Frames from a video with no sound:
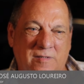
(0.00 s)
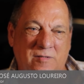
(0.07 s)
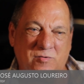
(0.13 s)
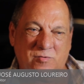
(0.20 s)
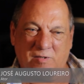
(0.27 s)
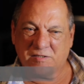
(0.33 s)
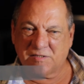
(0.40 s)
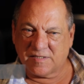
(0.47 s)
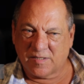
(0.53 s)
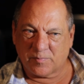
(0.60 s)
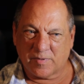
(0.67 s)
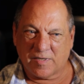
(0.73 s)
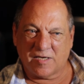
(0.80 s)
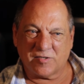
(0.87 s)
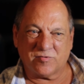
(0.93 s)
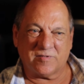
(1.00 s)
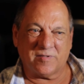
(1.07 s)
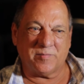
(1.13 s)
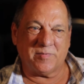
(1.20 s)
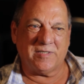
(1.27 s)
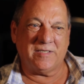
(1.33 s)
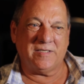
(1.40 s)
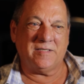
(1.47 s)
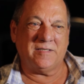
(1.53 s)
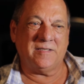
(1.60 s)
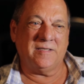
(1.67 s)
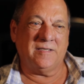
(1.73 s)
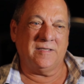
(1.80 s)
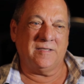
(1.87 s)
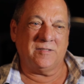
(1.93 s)
Eu sou artista plástico também
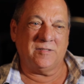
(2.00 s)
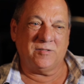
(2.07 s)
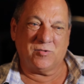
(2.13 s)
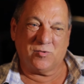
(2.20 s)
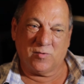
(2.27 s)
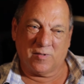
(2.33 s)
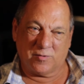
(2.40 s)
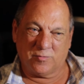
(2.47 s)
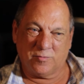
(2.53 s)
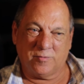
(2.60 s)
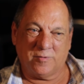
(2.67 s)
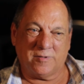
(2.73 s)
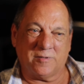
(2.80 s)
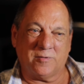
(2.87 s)
e sou ator